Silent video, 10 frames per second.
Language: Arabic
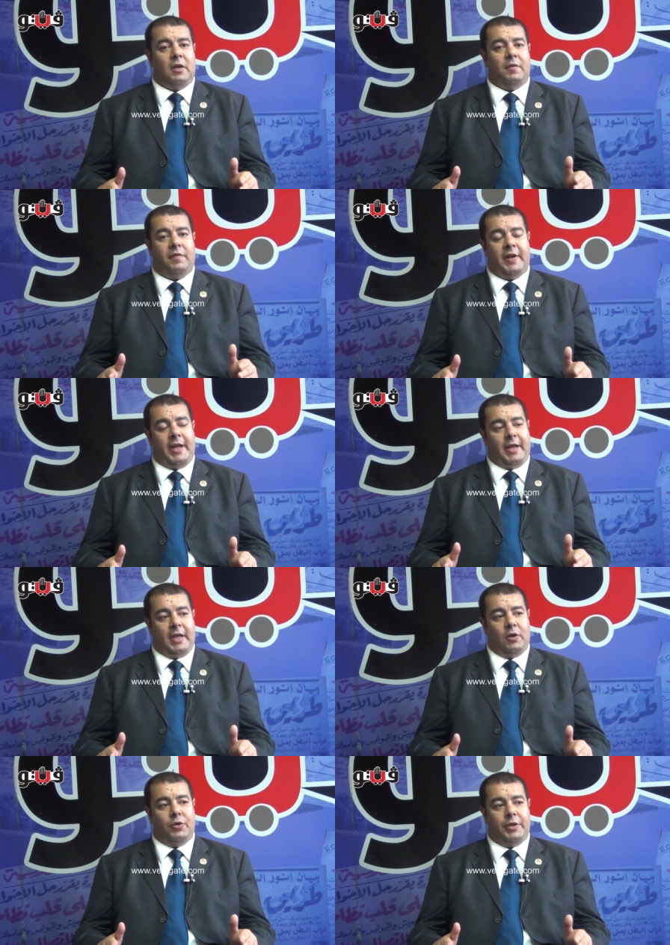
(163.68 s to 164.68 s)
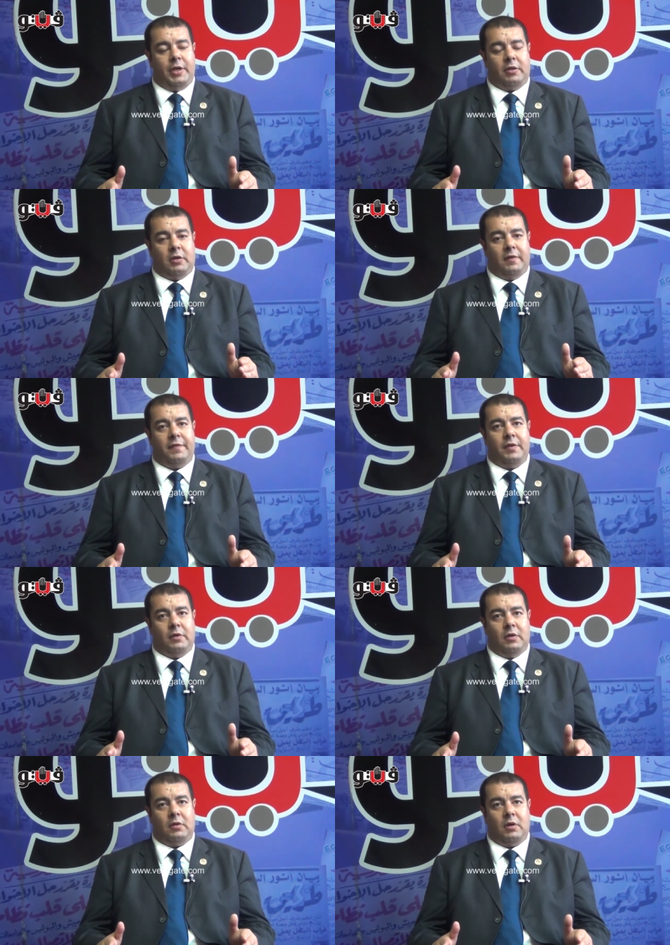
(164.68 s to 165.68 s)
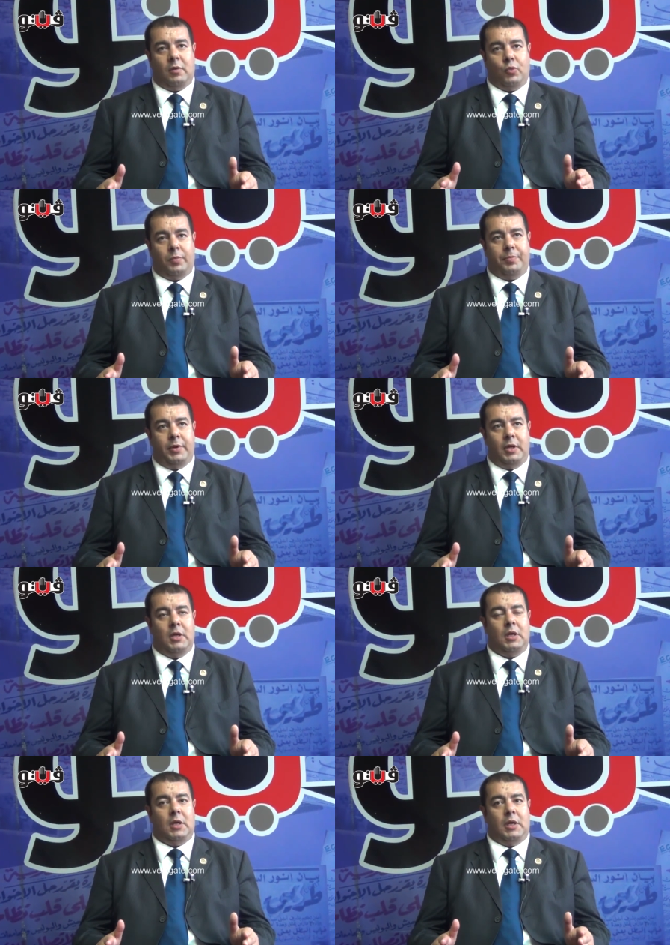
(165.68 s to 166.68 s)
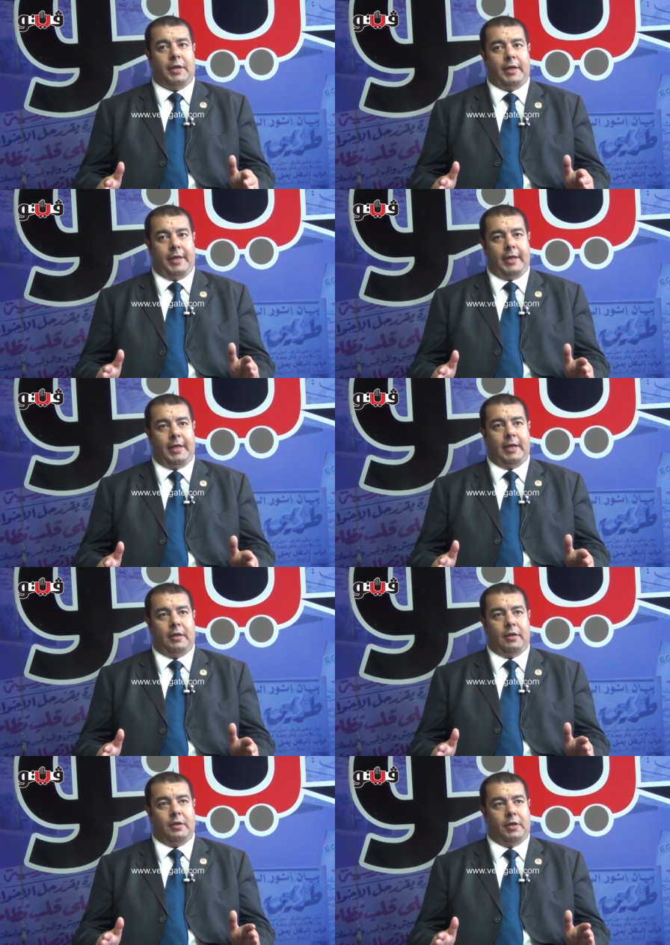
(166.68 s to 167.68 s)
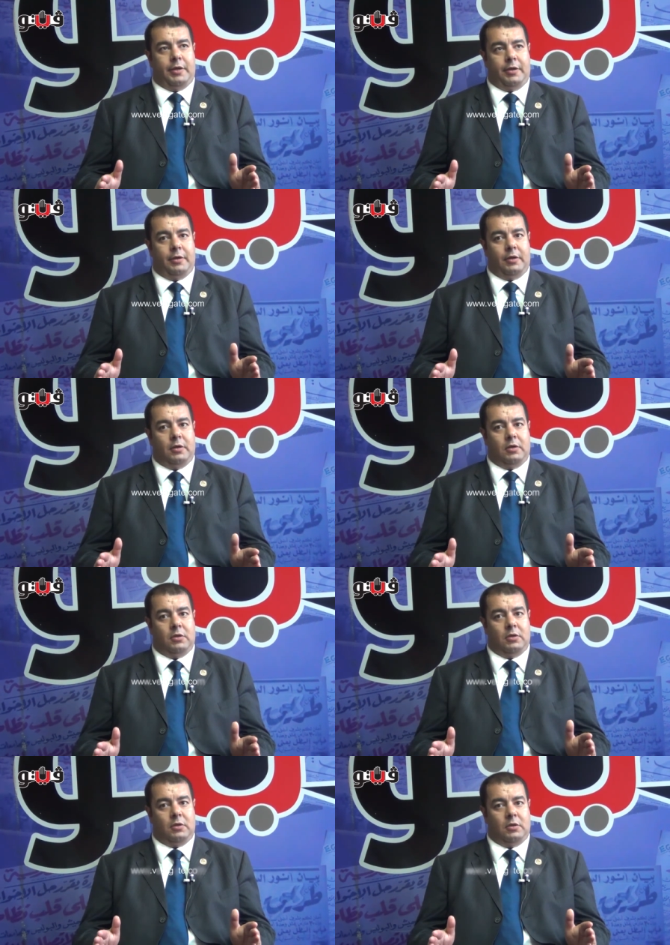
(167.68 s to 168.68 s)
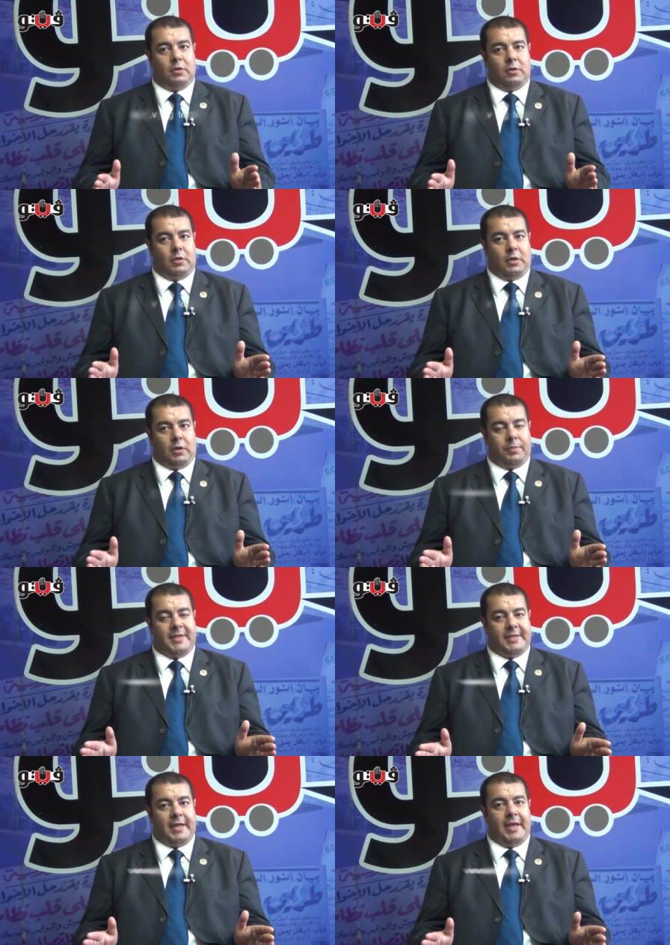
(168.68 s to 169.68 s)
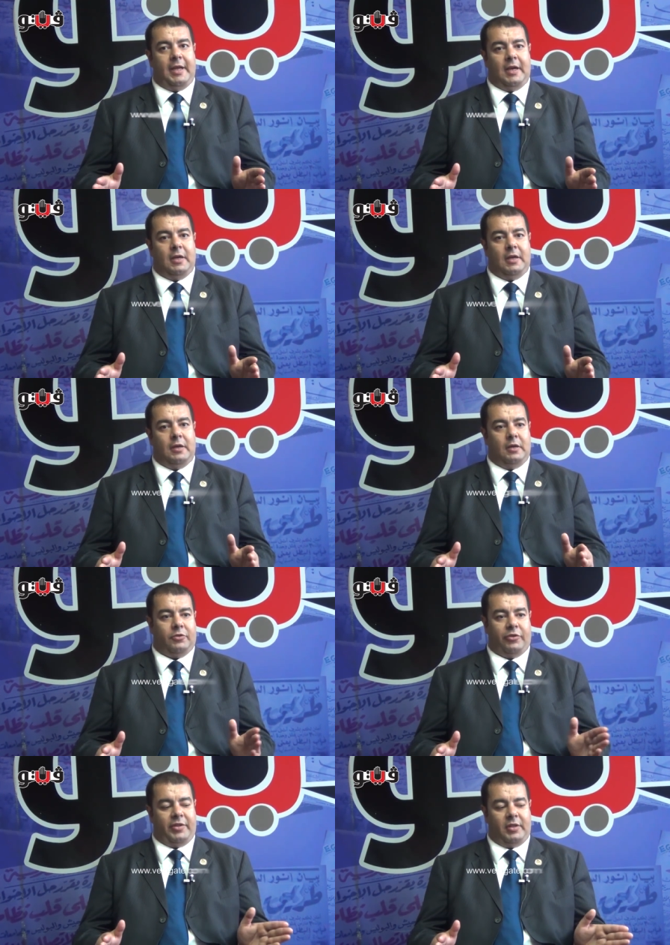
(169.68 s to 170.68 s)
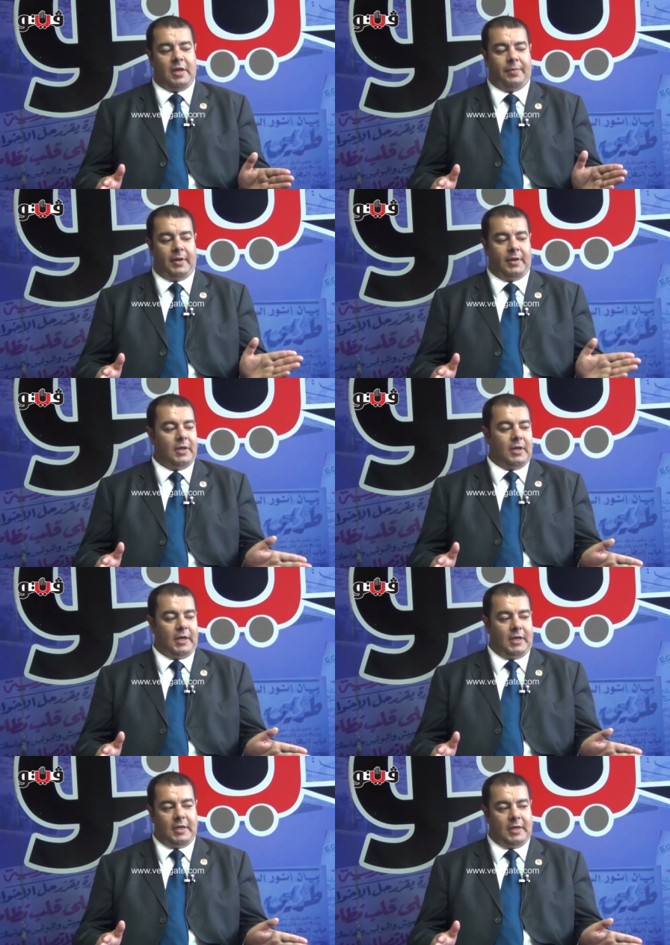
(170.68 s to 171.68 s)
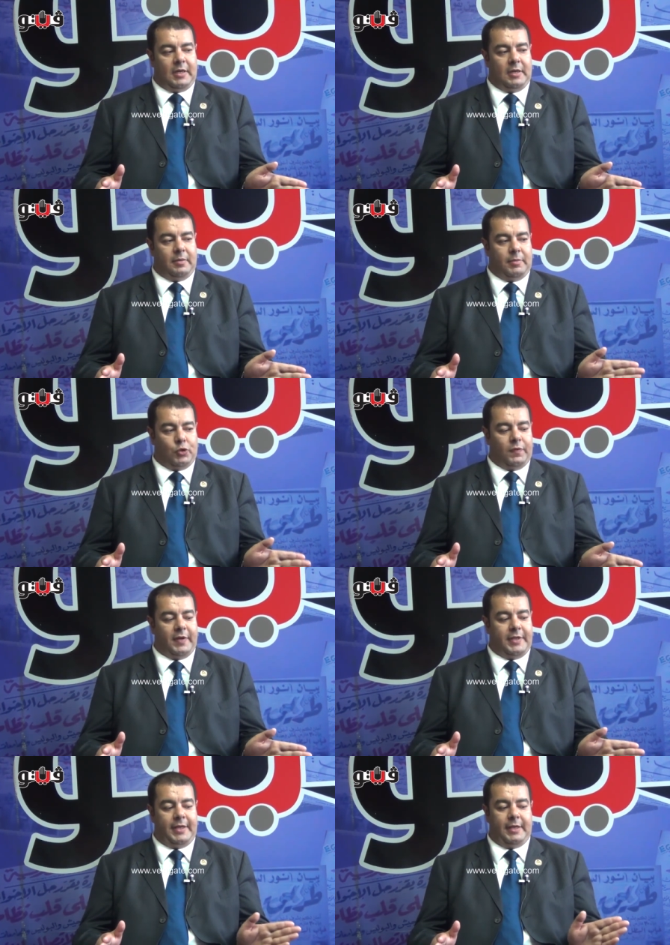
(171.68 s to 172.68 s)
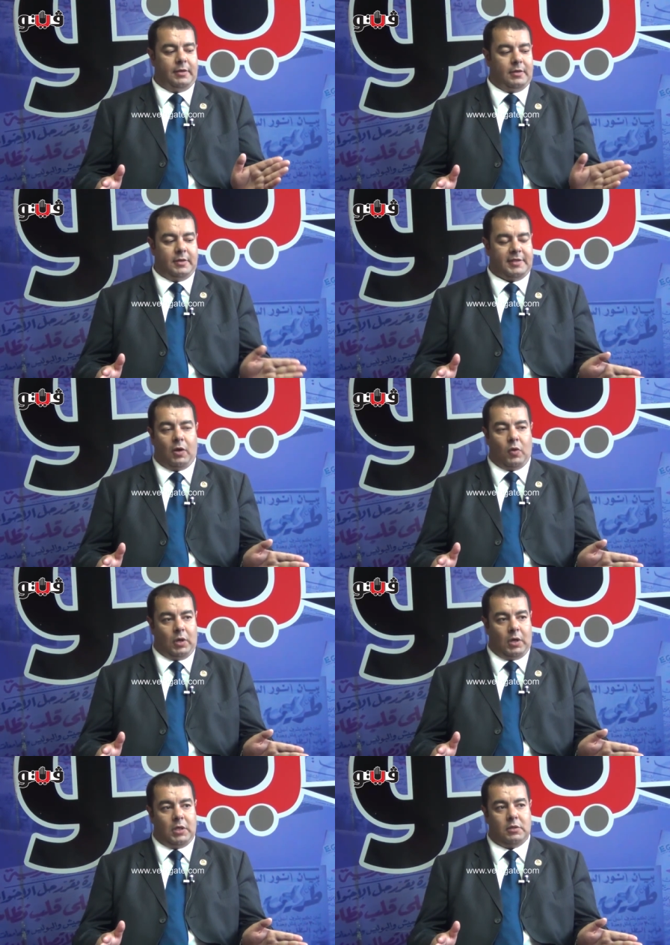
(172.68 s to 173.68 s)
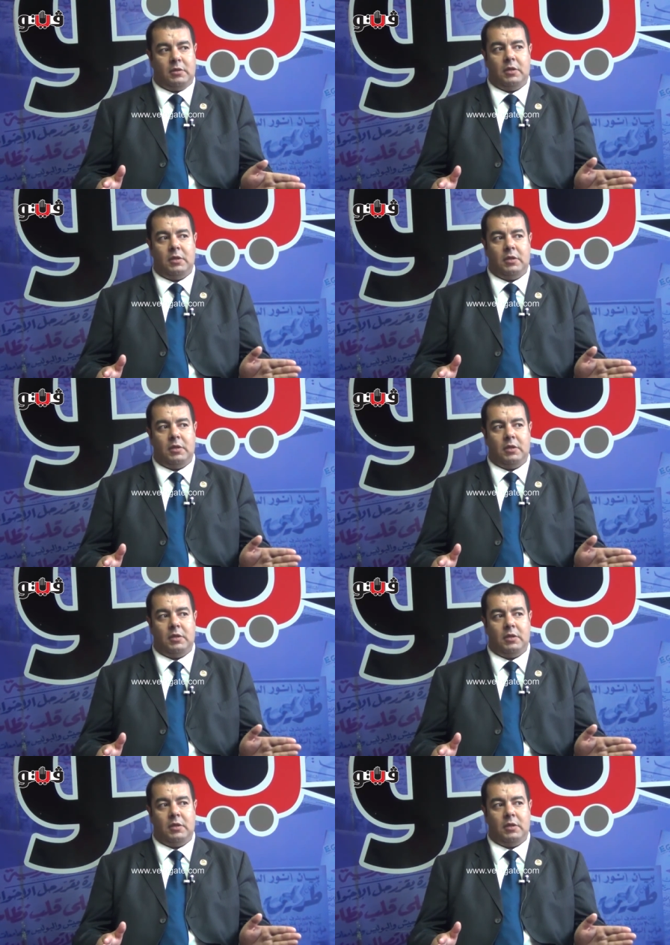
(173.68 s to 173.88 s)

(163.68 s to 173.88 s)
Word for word: في فرق الكاهو ان هي تعرفني النهارده كمربي ايه آه رب ازاي آه طريقه الذبح اللي انا بشوفها دي آه صح ولا غلط